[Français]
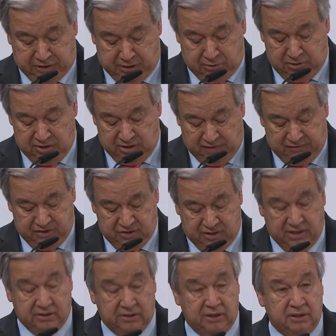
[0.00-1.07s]
Nous avons
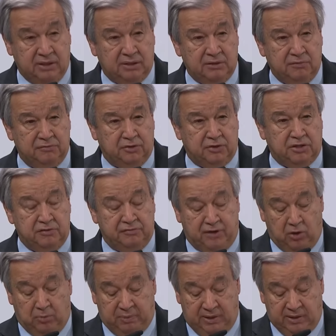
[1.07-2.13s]
désespérément
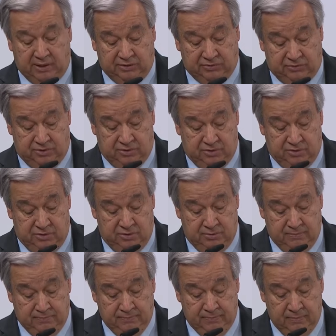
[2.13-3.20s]
besoin d'une paix juste et
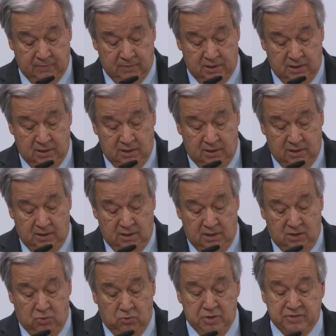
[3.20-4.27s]
durable pour l'Ukraine,